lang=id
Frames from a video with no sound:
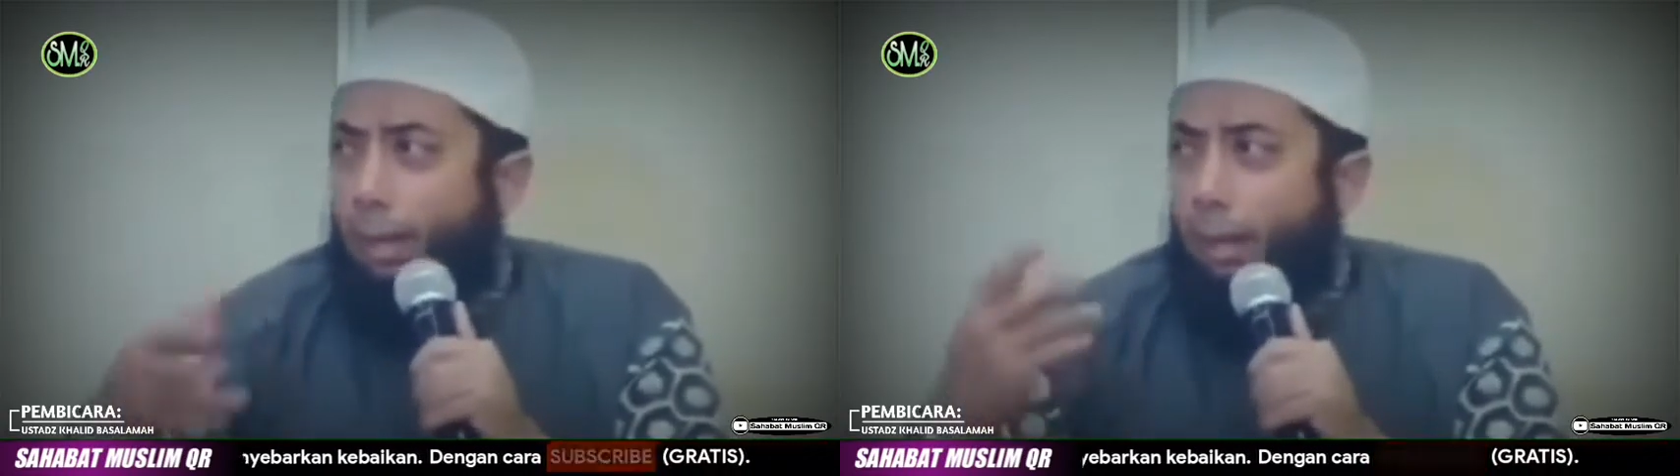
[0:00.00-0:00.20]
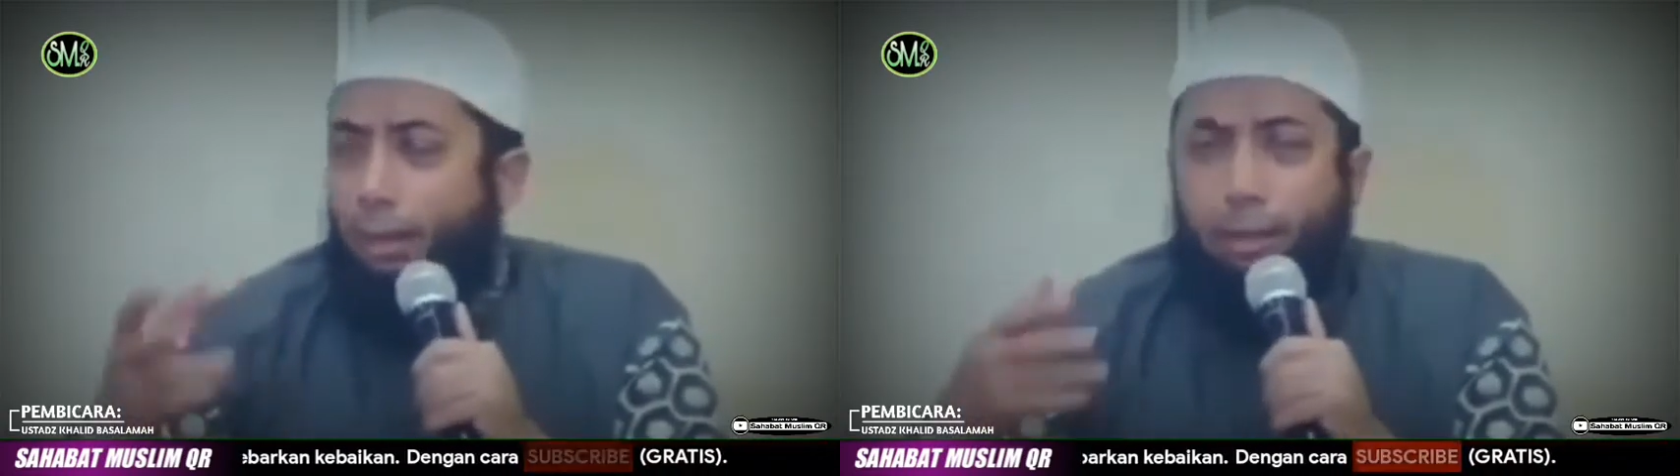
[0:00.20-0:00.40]

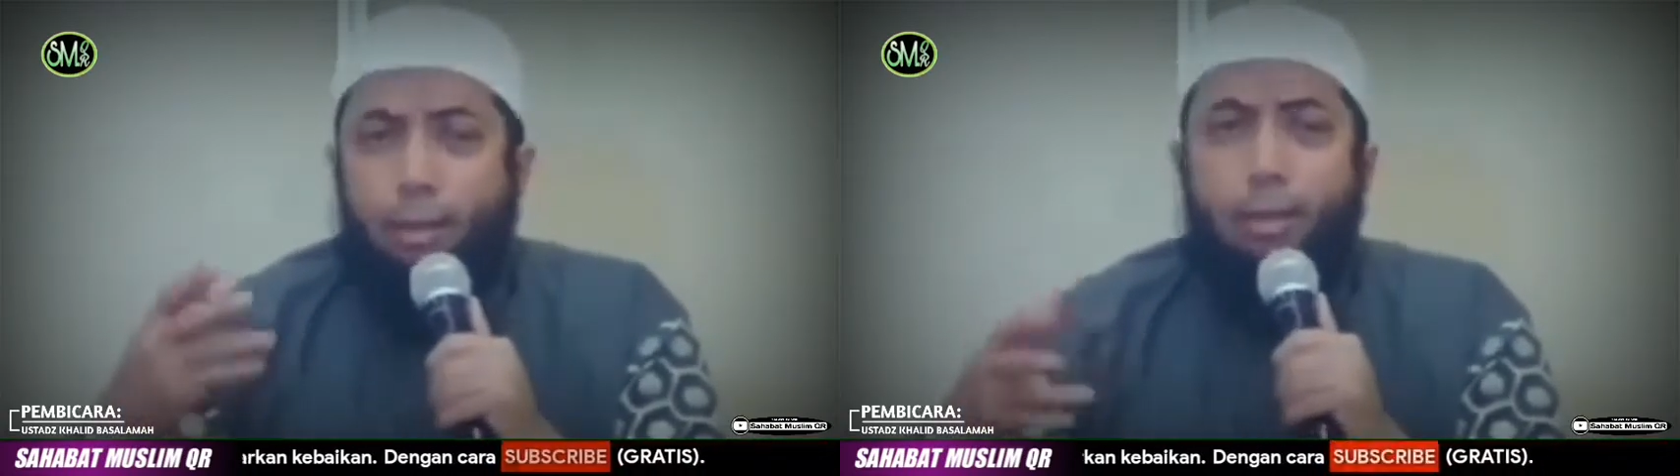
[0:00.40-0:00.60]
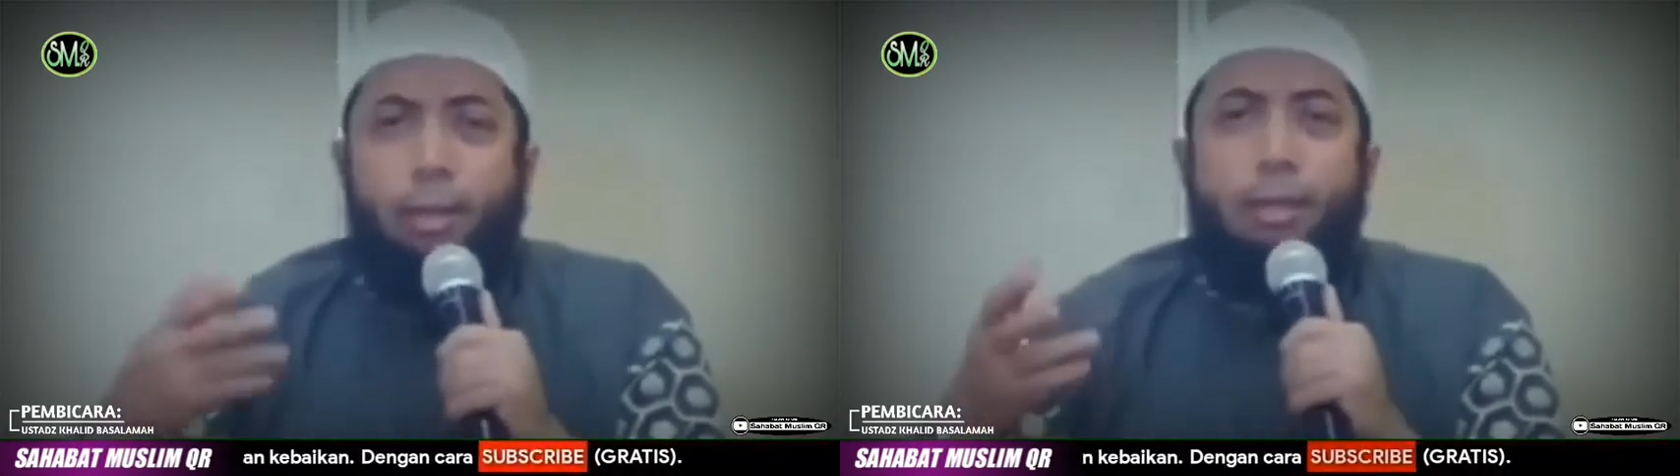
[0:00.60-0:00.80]
penyakit
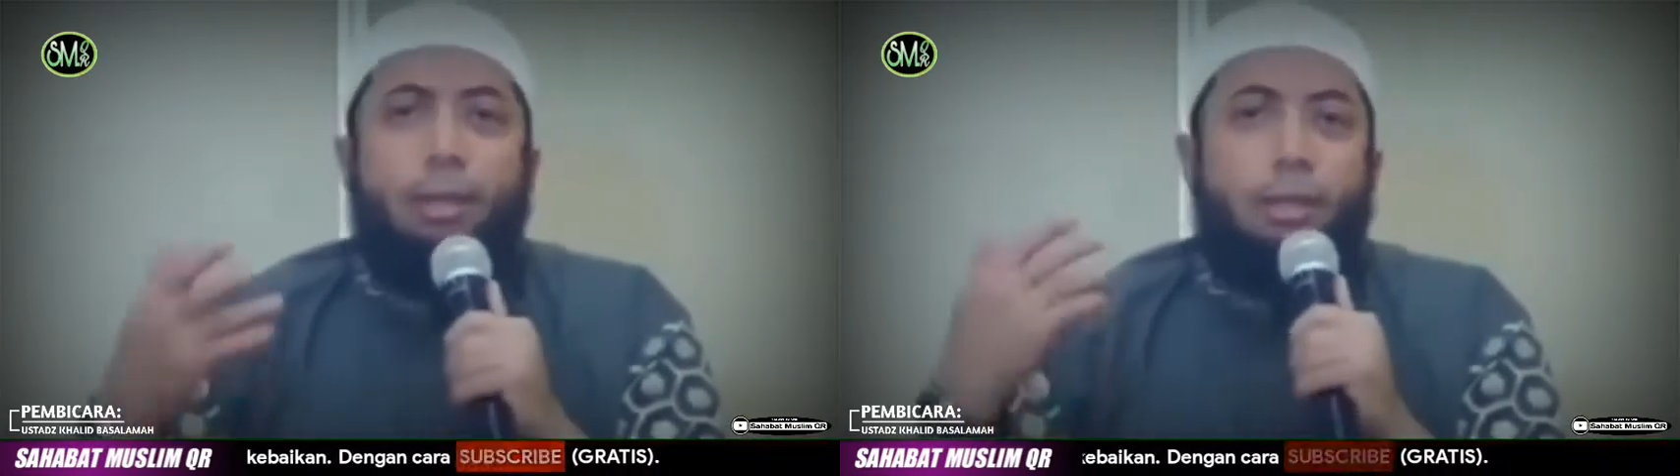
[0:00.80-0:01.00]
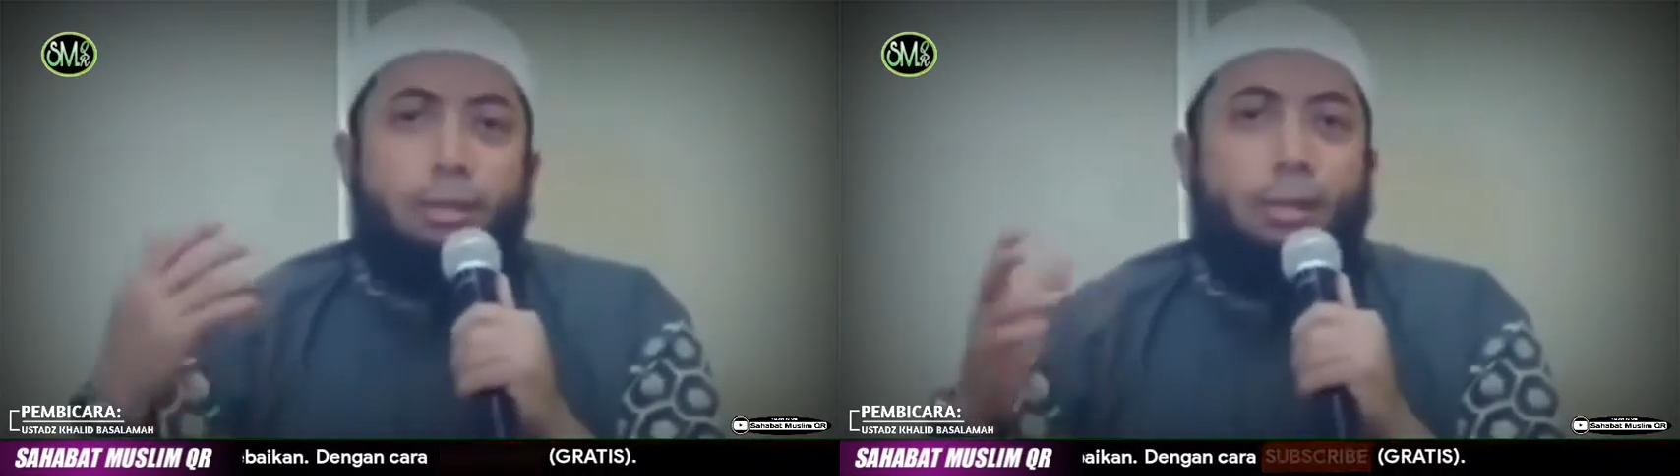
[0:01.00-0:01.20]
gini-gini
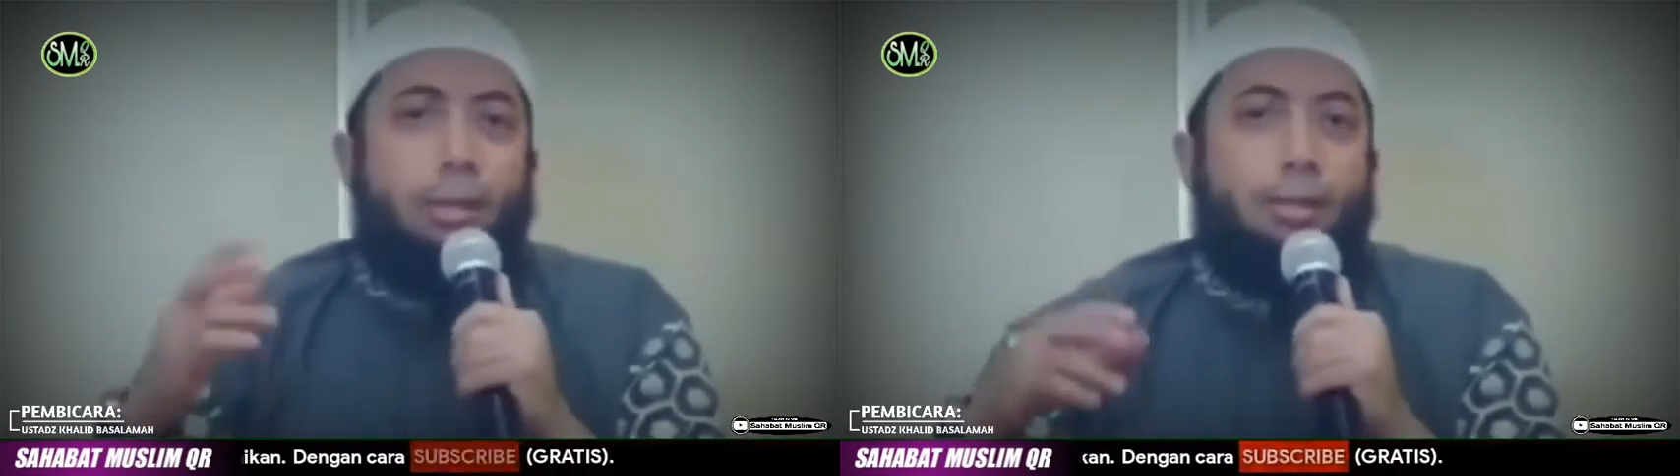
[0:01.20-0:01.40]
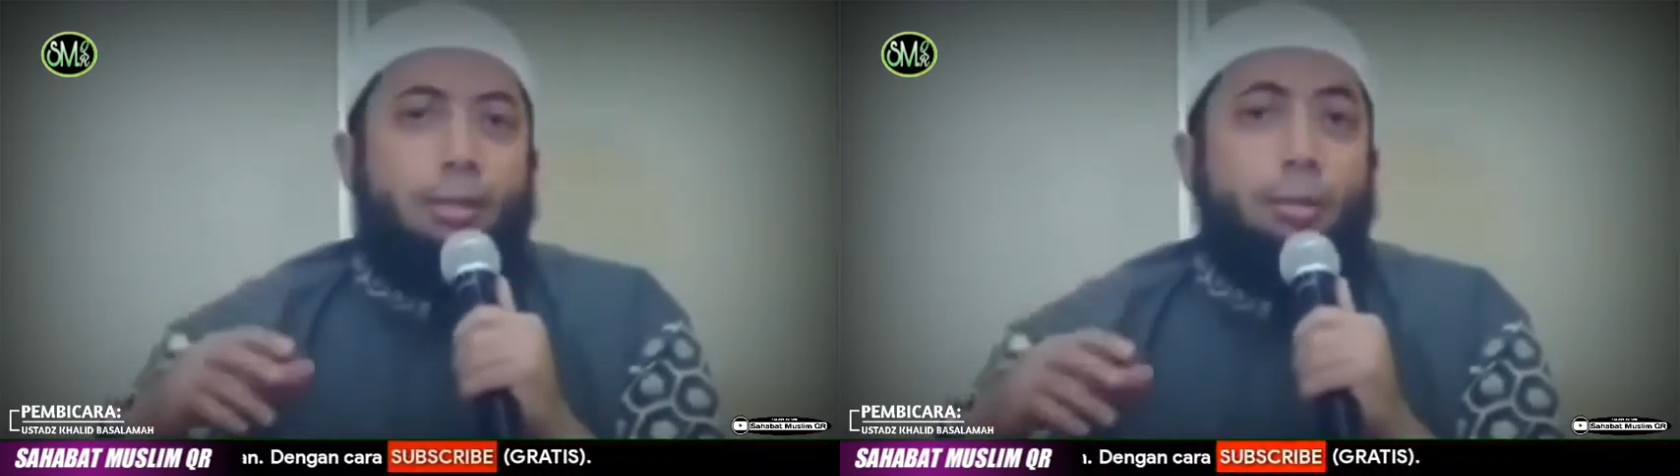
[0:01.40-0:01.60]
ini dan
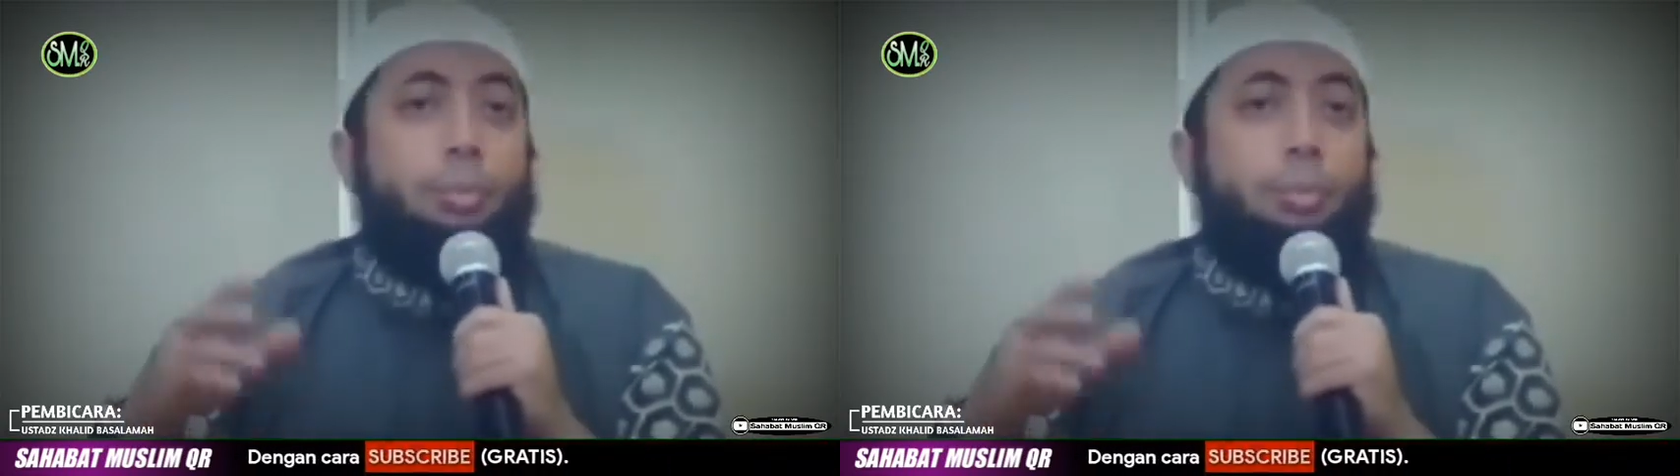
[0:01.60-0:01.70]
sekarang.